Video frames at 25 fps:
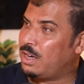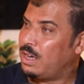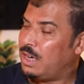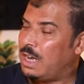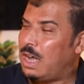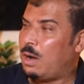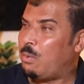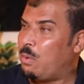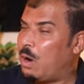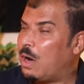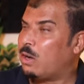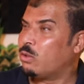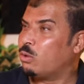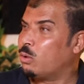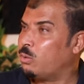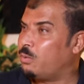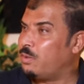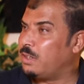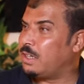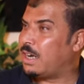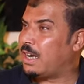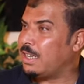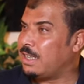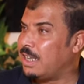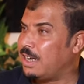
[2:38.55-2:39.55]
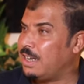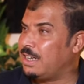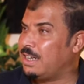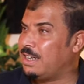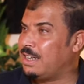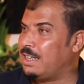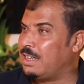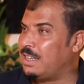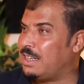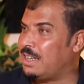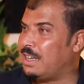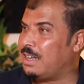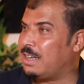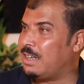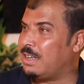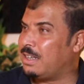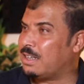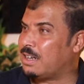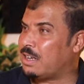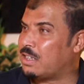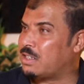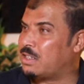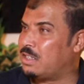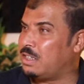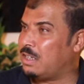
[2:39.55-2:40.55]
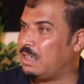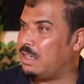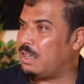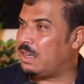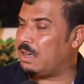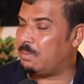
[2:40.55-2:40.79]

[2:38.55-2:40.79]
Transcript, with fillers: لا وجدوا من خلال الرصد